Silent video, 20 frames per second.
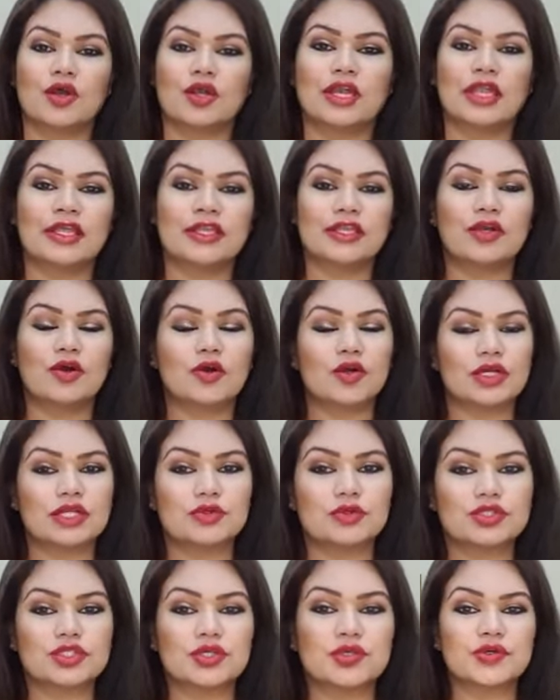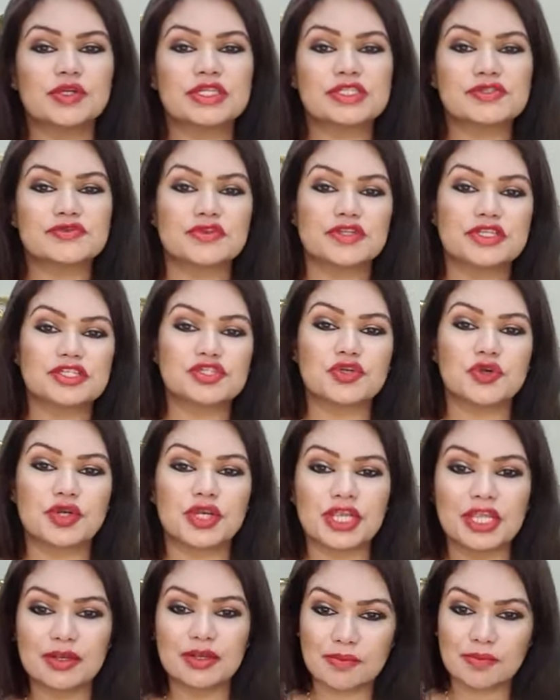অনলাইনে অর্ডার করতে হলে
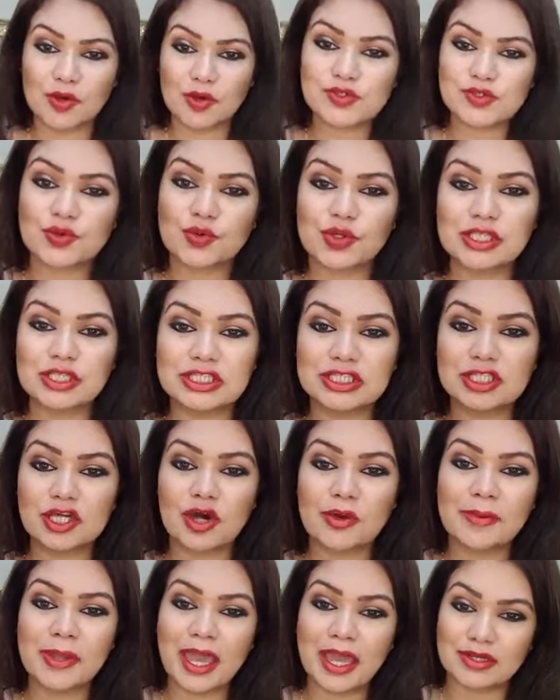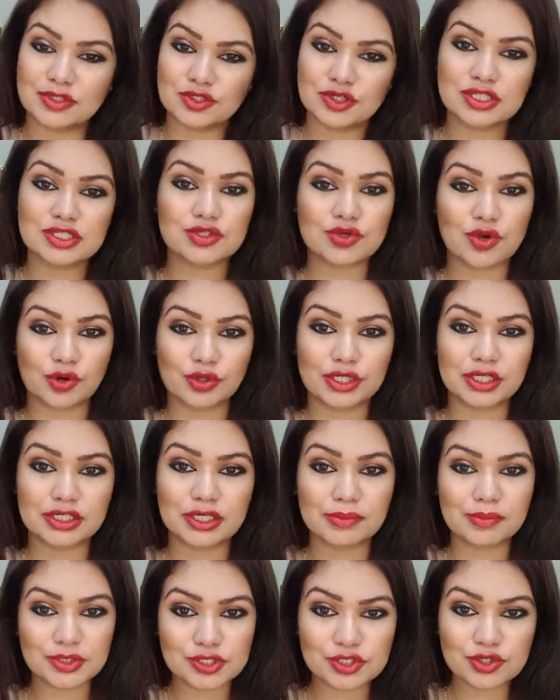স্ক্রিনশট নিয়ে ইনবক্স করে দিতে হবে অ্যাড্রেস
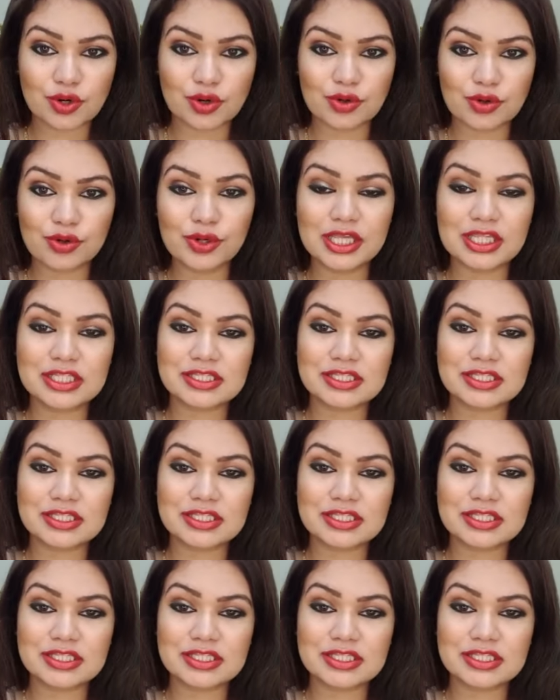কন্ট্যাক্ট নাম্বার সহ